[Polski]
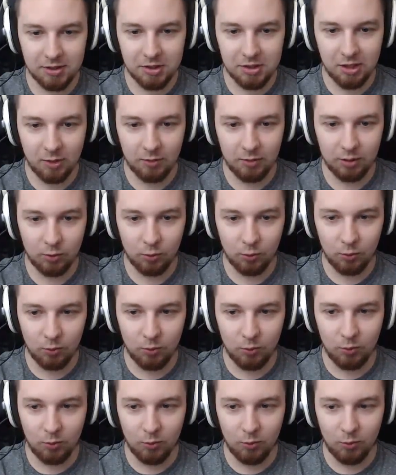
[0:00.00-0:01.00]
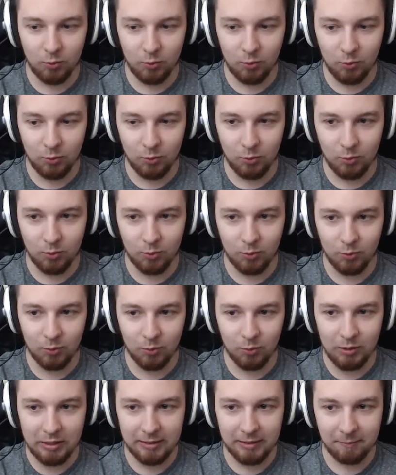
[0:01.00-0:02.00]
strzały.
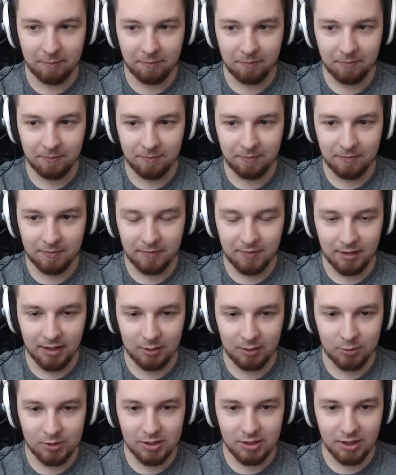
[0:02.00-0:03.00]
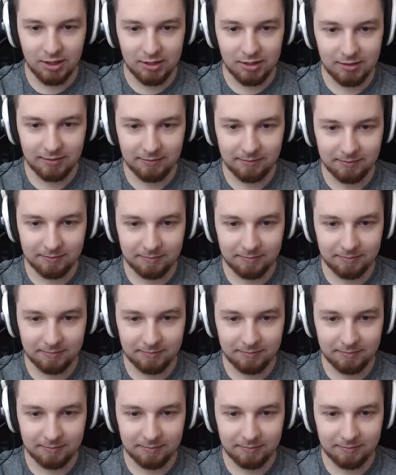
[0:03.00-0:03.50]
Uuu. That was nice.